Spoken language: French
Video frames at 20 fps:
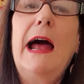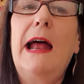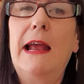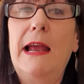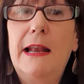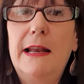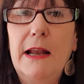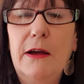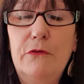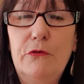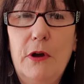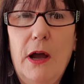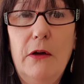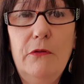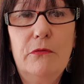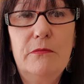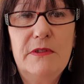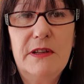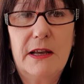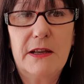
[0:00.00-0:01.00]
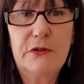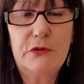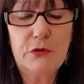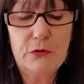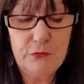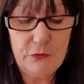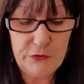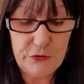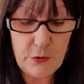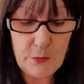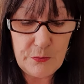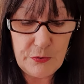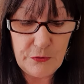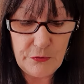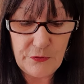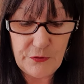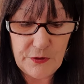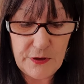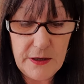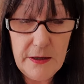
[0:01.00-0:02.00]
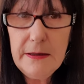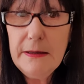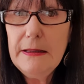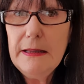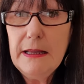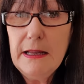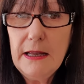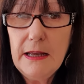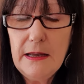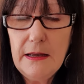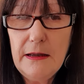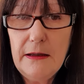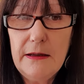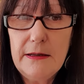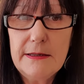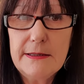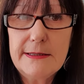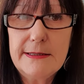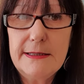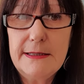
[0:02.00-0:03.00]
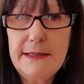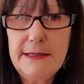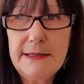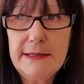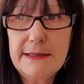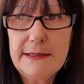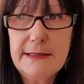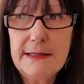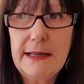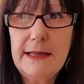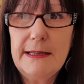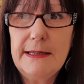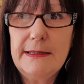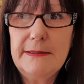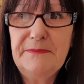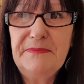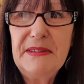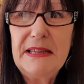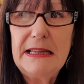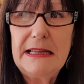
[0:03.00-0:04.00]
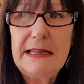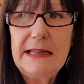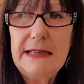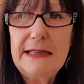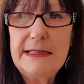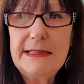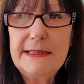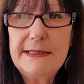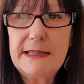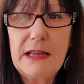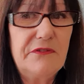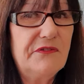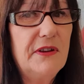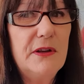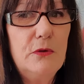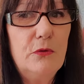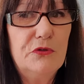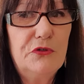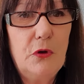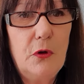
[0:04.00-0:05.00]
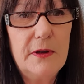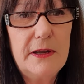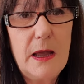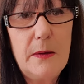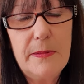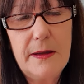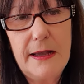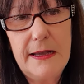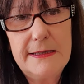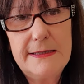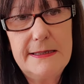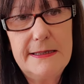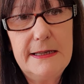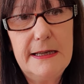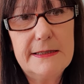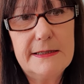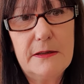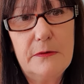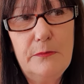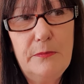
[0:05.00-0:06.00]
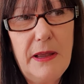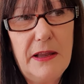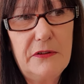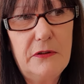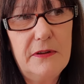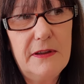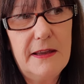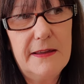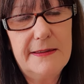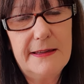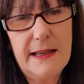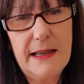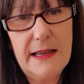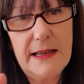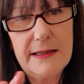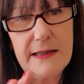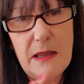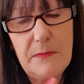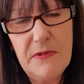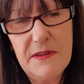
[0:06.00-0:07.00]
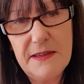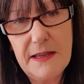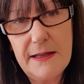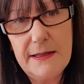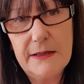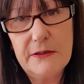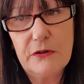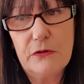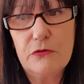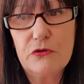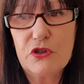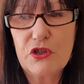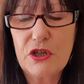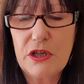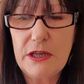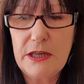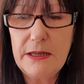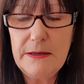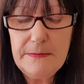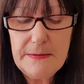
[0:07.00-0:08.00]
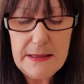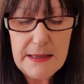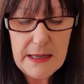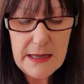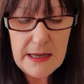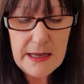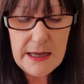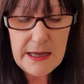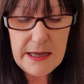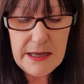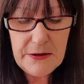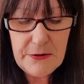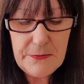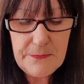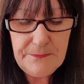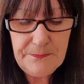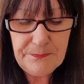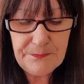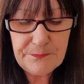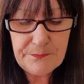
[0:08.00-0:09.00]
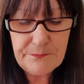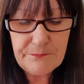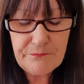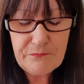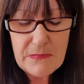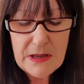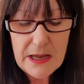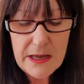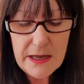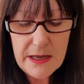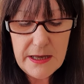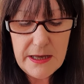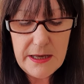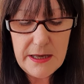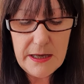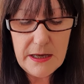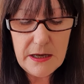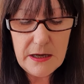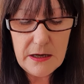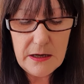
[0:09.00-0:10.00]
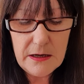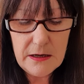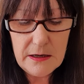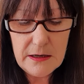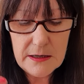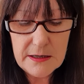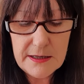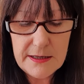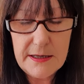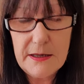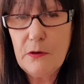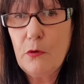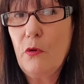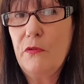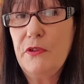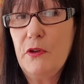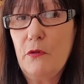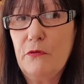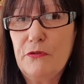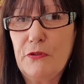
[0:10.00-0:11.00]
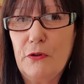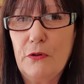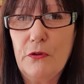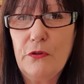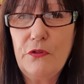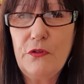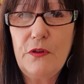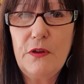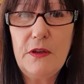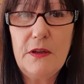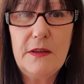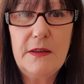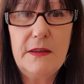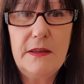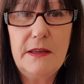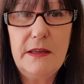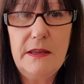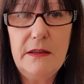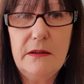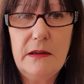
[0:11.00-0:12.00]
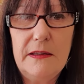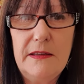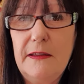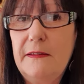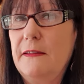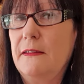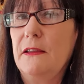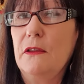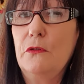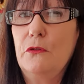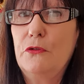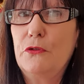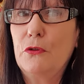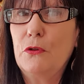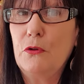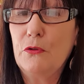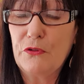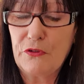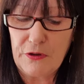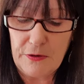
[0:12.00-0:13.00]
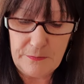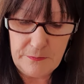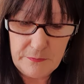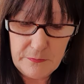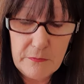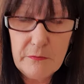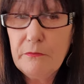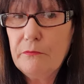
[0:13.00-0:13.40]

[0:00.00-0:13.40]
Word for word: Allez la voir, vous me direz ce que vous en pensez. Euh, c'est euh, ça fait longtemps qu'à pratique. C'est une personne qui, habitait à l'étranger euh, et euh, qui revient en France et qui euh, a décidé de se lancer.